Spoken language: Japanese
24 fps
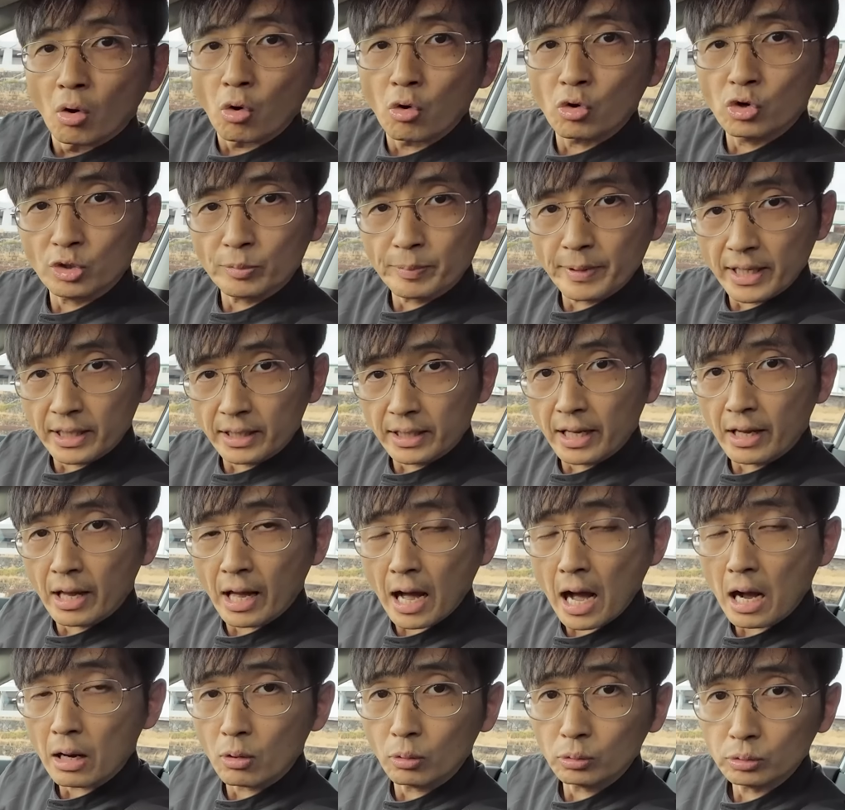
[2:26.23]
北米で
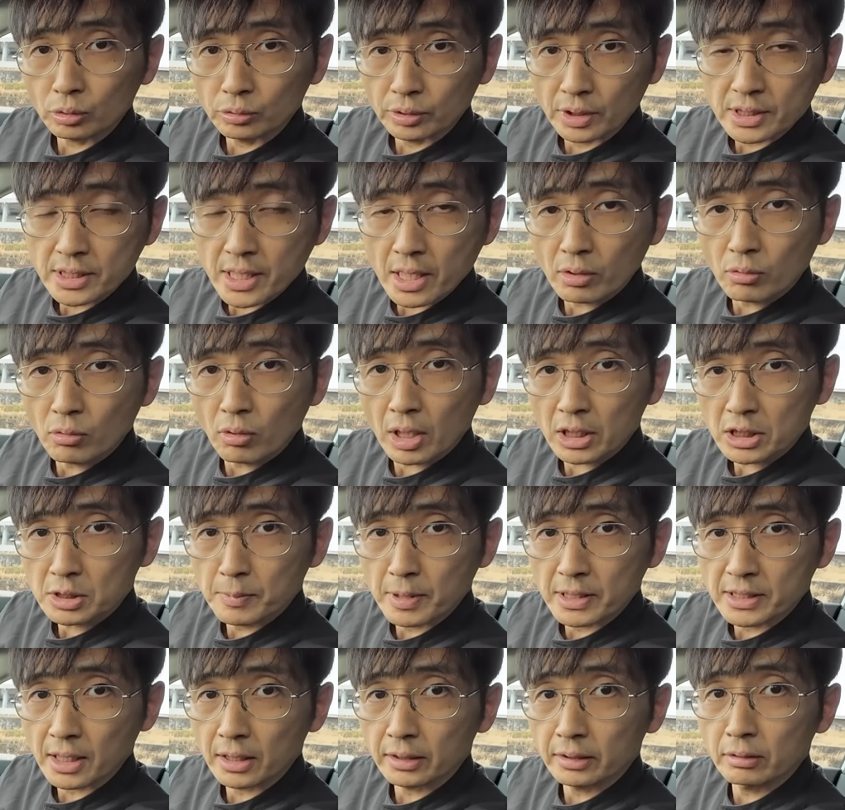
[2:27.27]
アコードって先行発
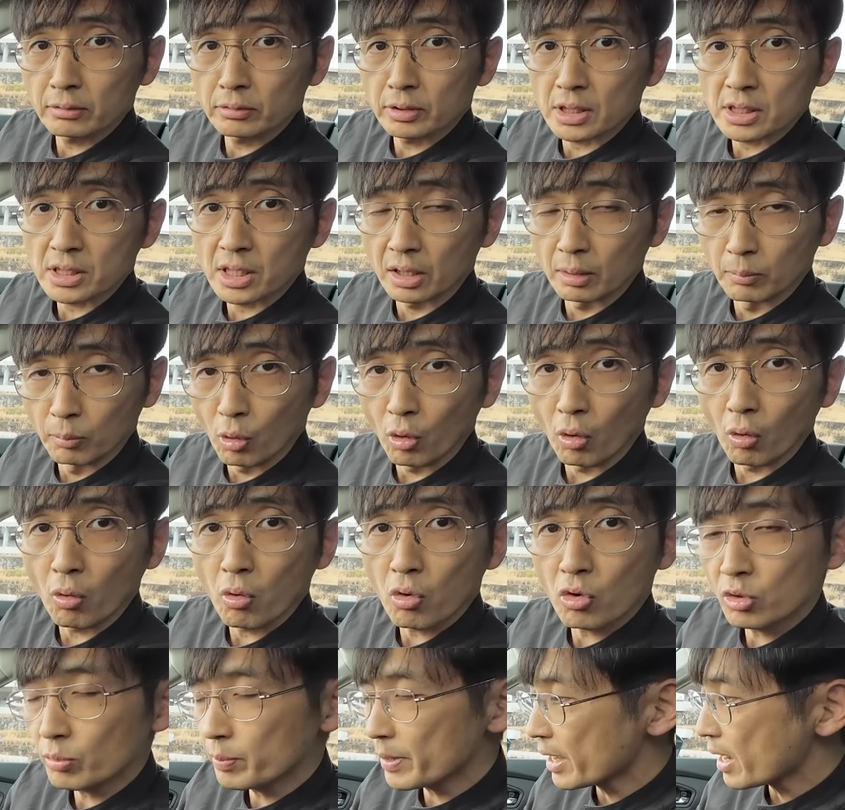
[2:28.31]
売されてるんですけども
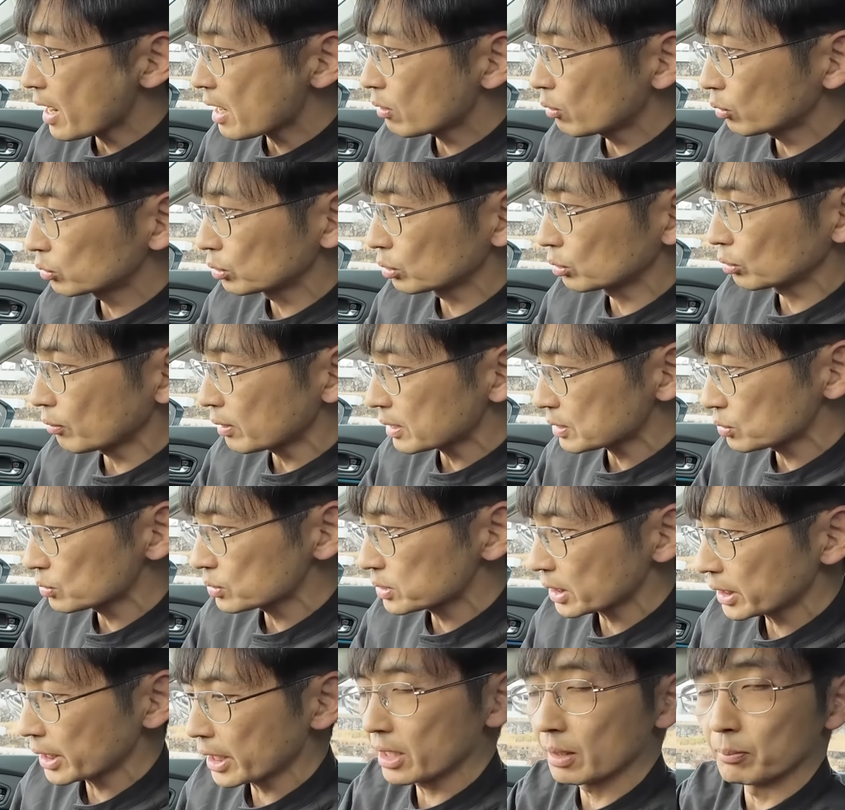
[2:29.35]
北米アコードとは
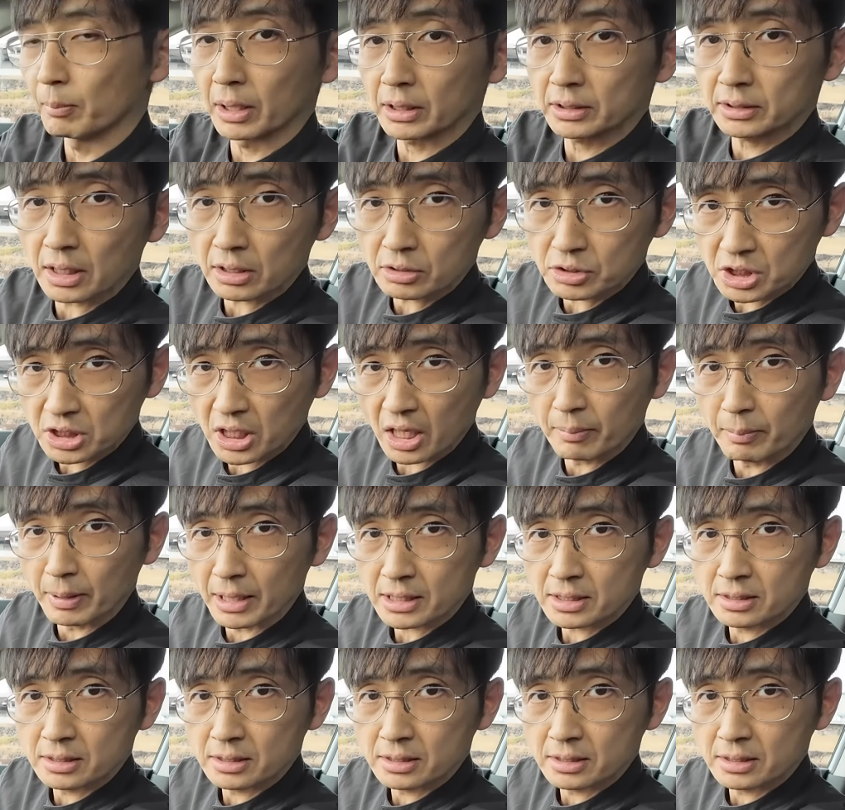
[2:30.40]
操作系が全く違いま